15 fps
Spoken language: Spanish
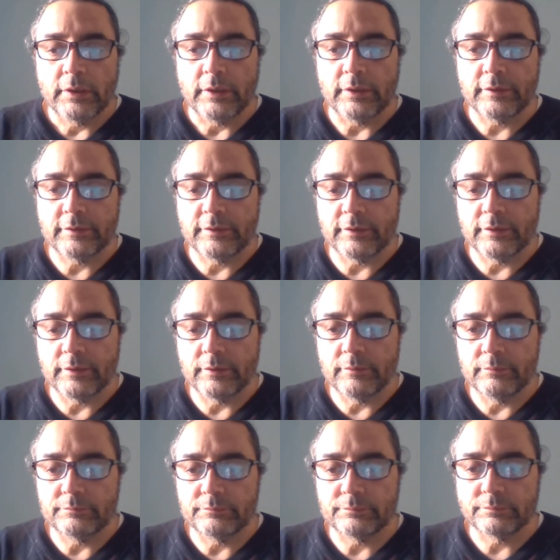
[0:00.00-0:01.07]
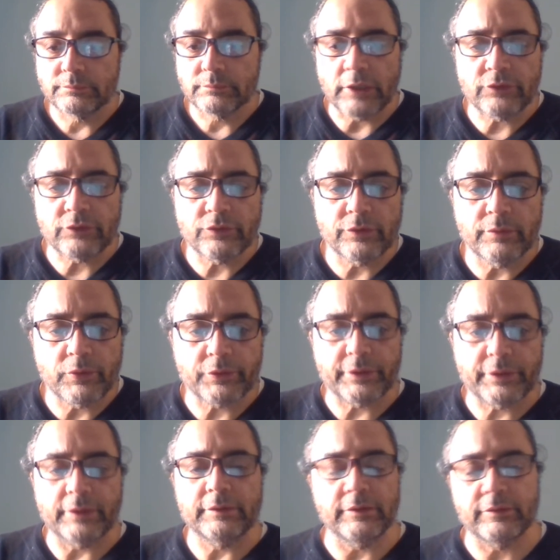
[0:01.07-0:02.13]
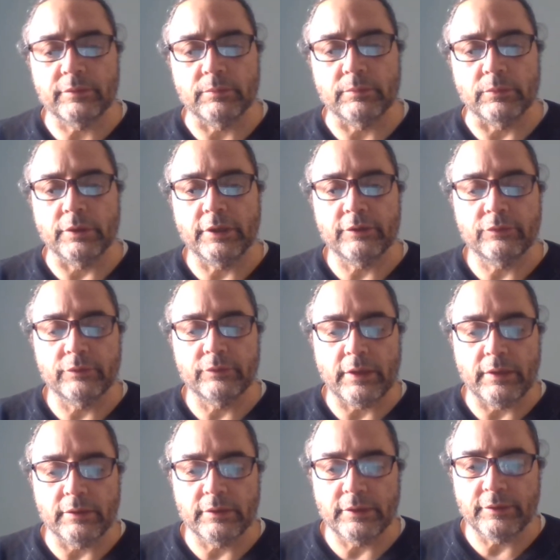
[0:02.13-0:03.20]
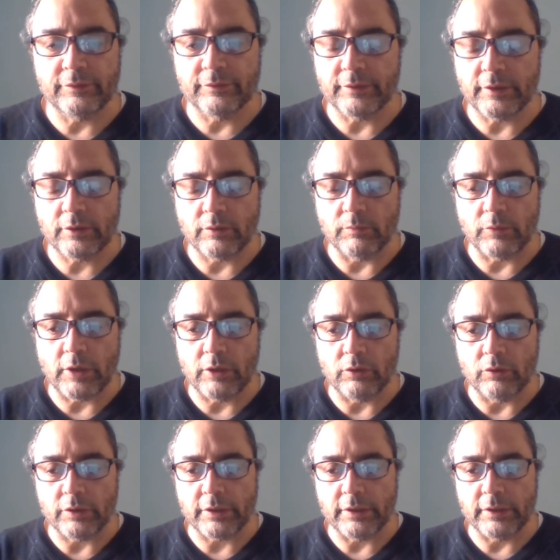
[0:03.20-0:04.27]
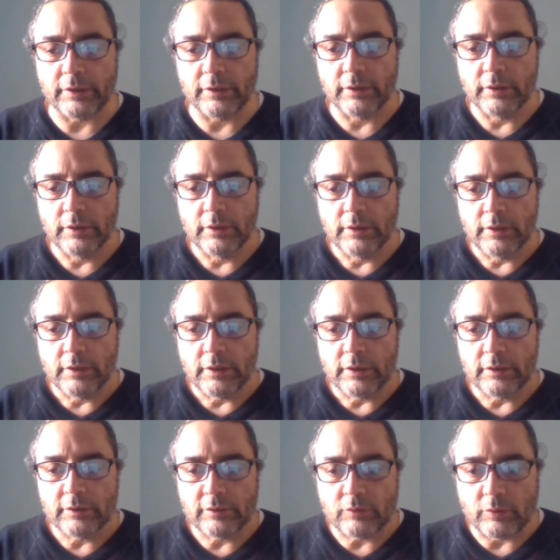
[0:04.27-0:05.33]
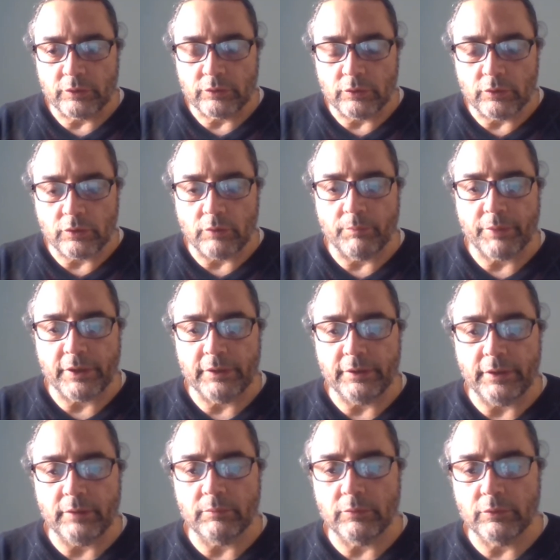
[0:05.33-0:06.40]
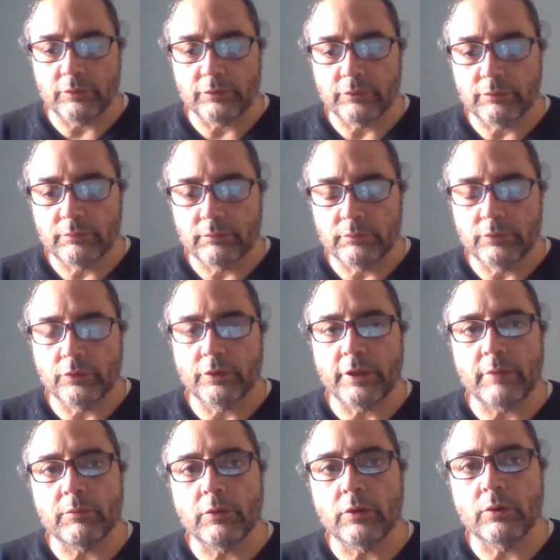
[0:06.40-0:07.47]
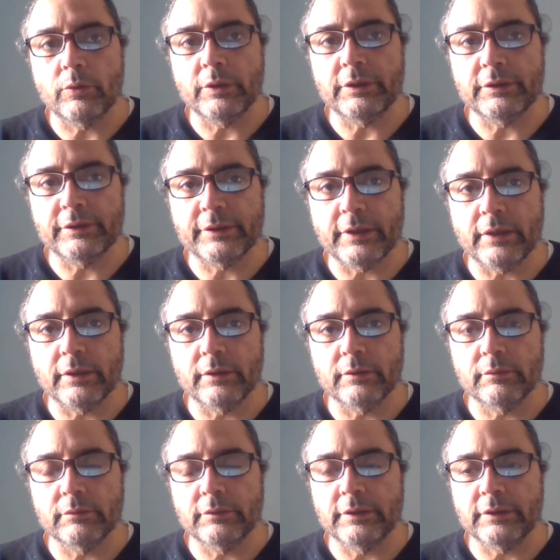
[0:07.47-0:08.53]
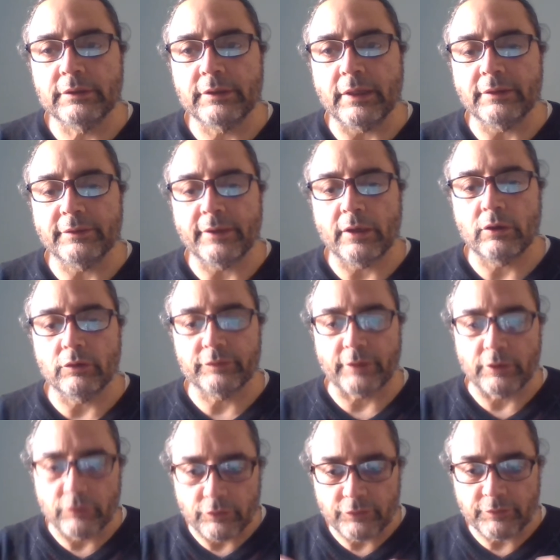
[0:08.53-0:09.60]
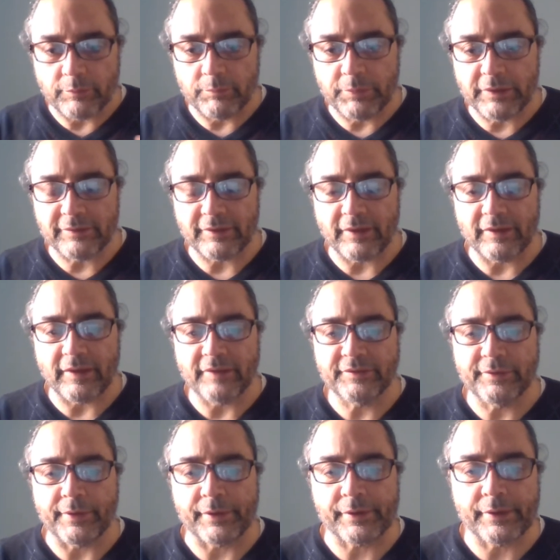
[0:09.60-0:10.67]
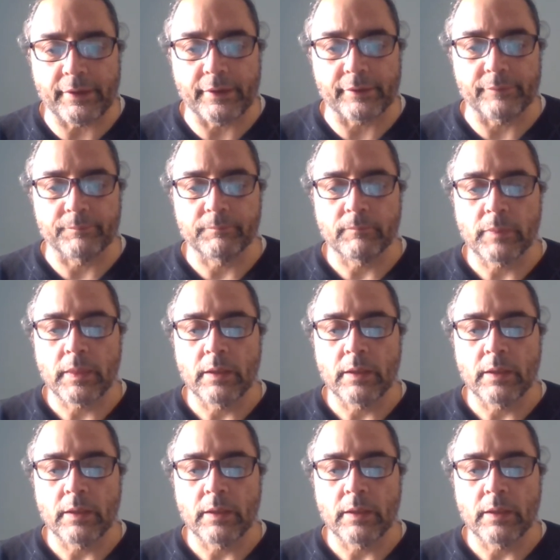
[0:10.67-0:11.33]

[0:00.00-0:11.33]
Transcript: Este, esto es importantísimo, es, una, es, es como algo que cuando lo comprendemos nos damos cuenta de tantas cosas, nos empieza a cerrar.